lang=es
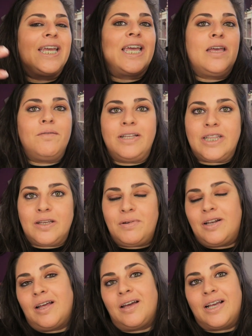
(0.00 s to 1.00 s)
es que hay
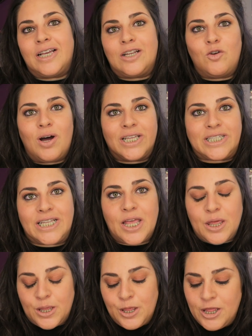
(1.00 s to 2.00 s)
20.000 los
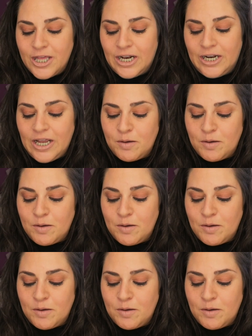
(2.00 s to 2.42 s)
aceites esenciales,